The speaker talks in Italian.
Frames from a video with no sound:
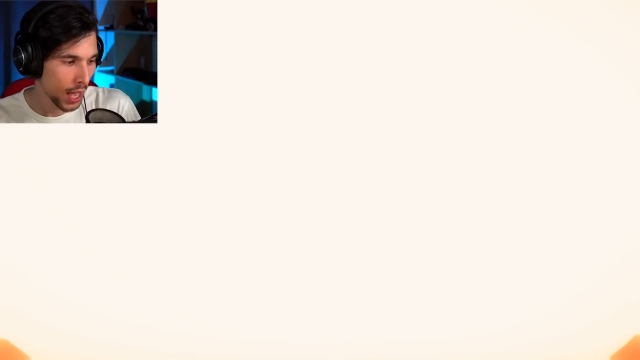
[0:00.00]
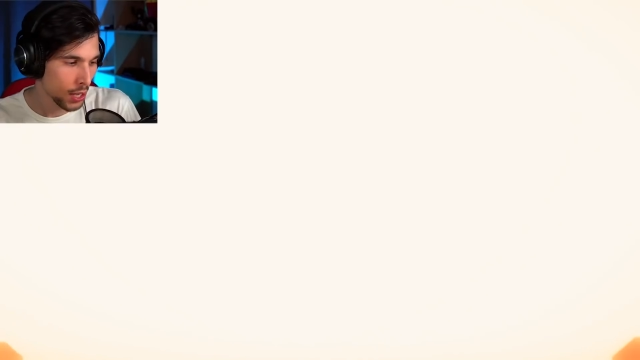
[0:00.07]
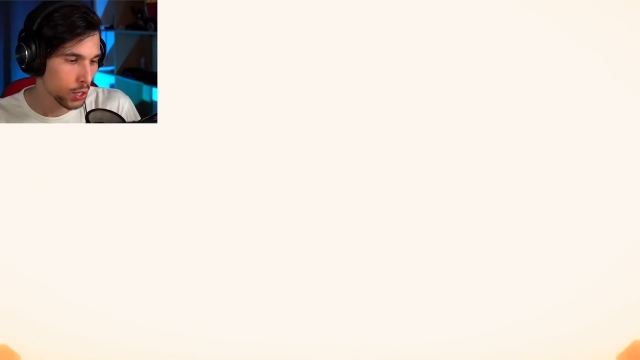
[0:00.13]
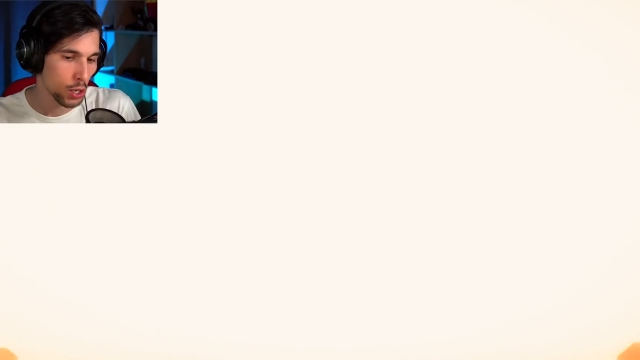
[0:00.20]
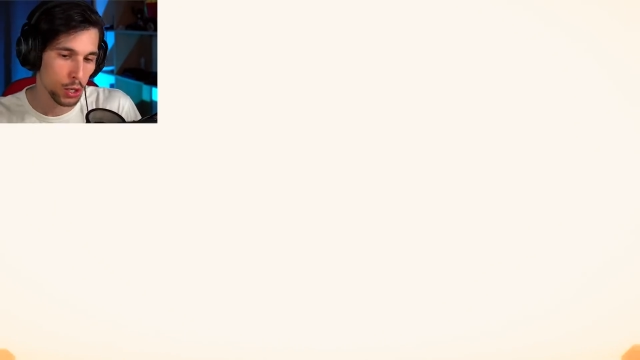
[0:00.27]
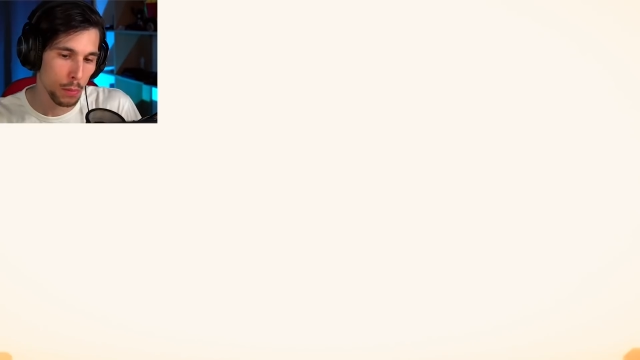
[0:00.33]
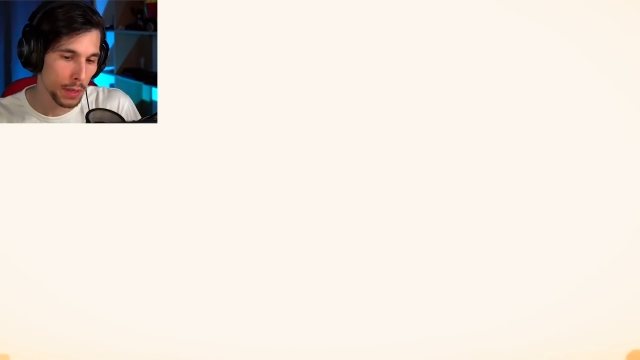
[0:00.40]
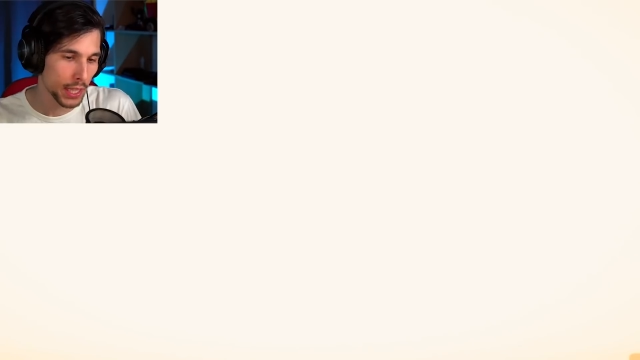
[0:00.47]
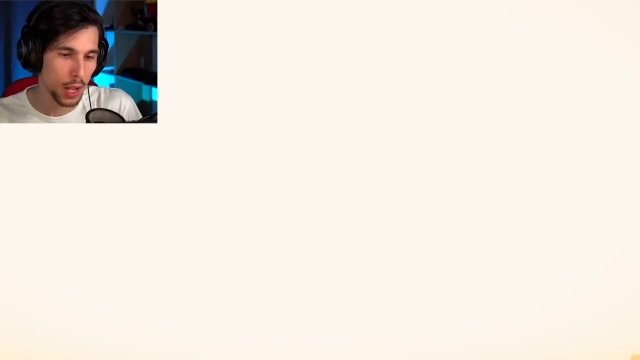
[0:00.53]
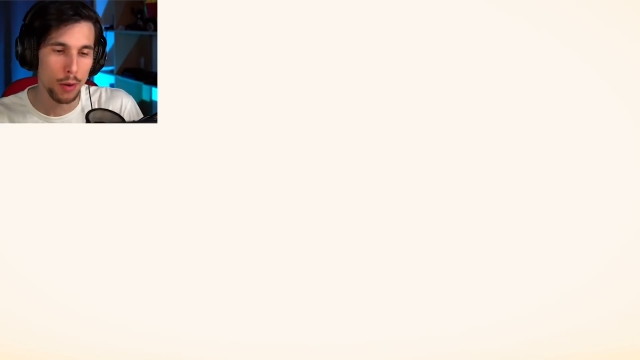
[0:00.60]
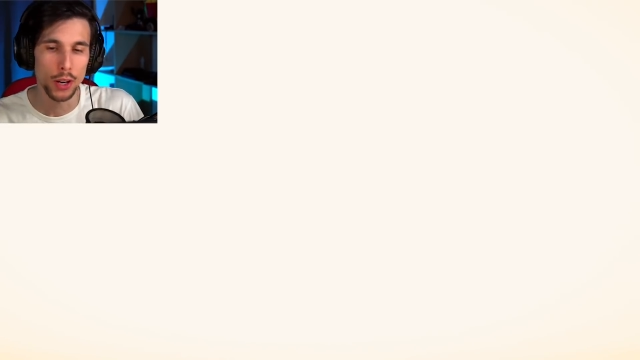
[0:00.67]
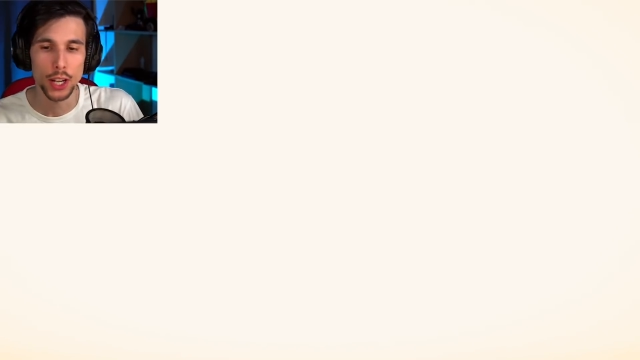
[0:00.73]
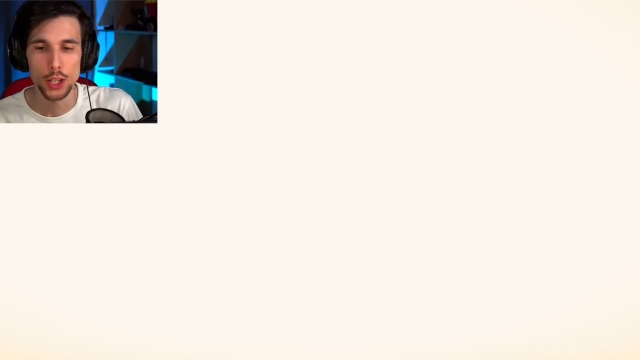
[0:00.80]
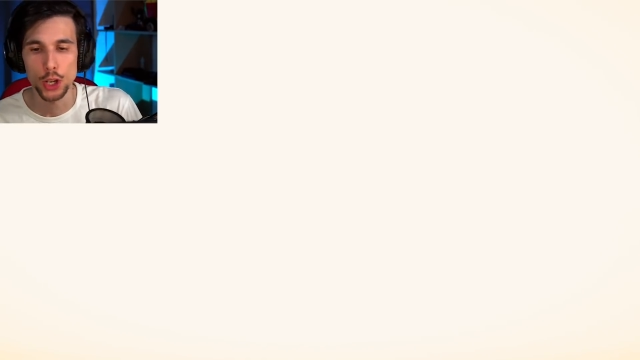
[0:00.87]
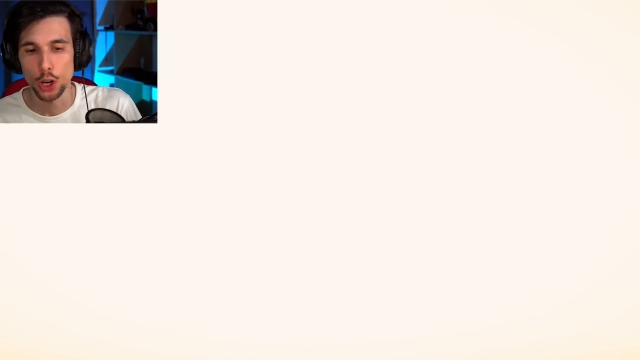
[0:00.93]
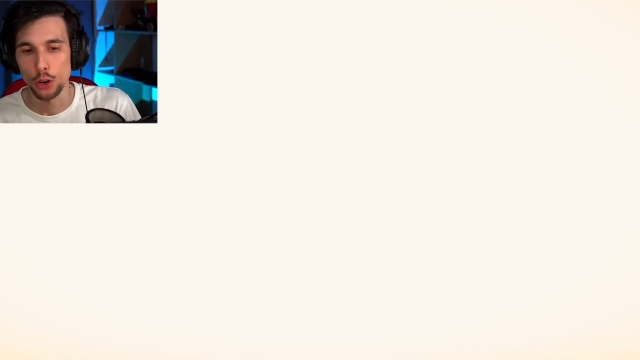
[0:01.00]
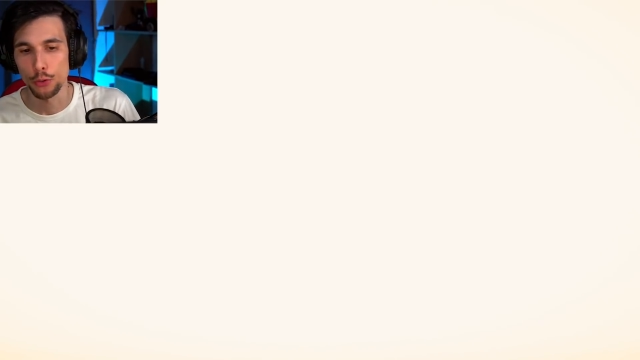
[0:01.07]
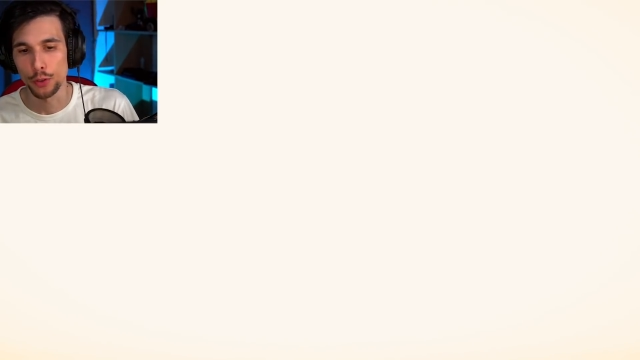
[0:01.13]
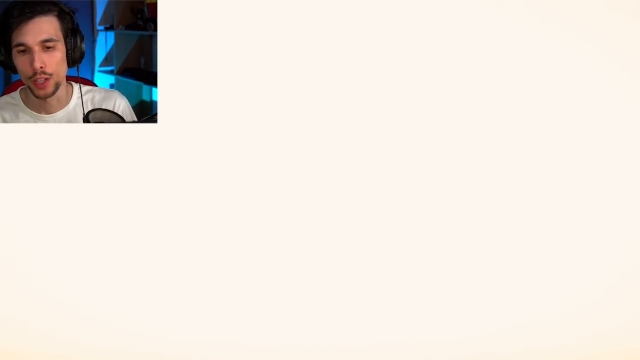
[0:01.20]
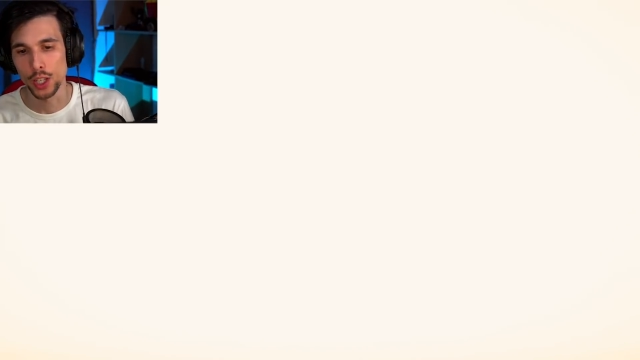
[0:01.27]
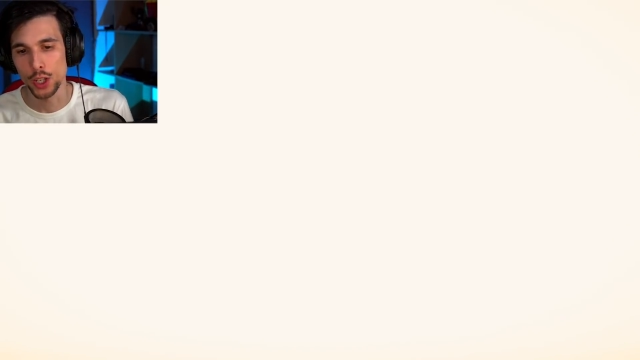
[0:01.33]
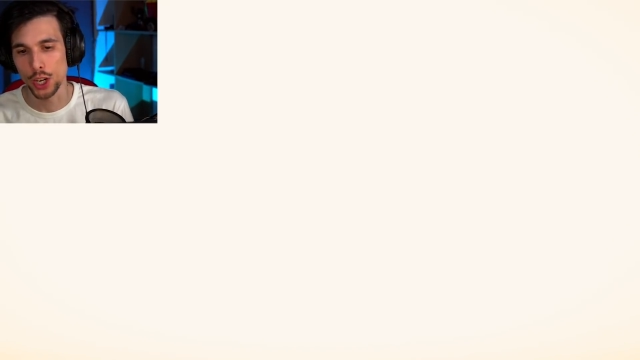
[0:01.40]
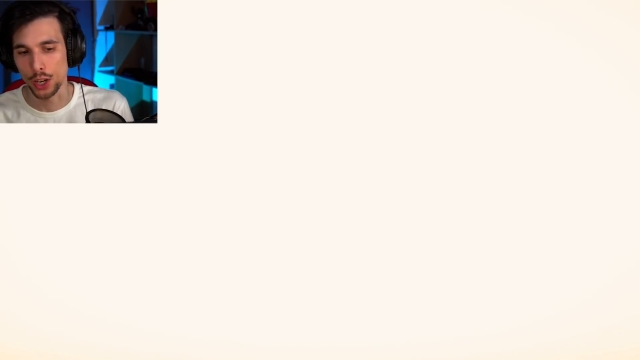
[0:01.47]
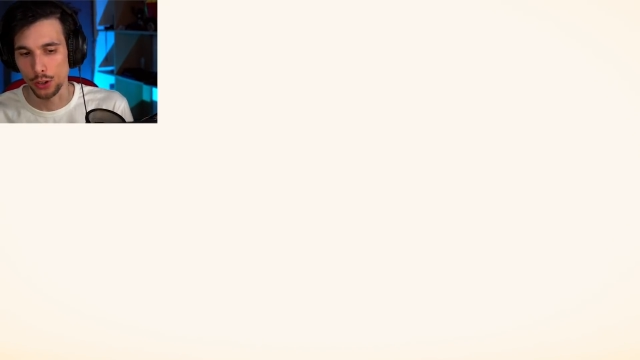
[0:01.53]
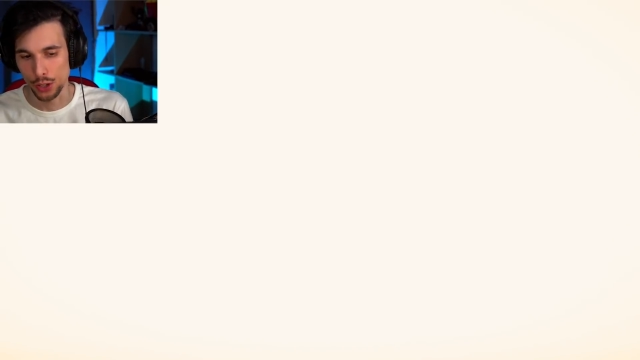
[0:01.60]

Adesso scommettiamo che il gioco finisce